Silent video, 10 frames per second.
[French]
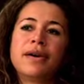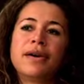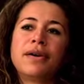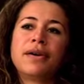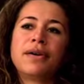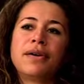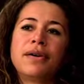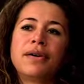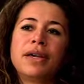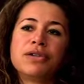
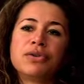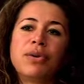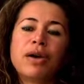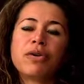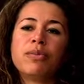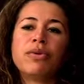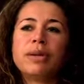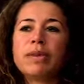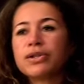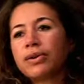Euh, et je crois que pour
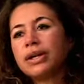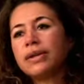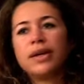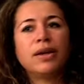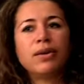les majorités,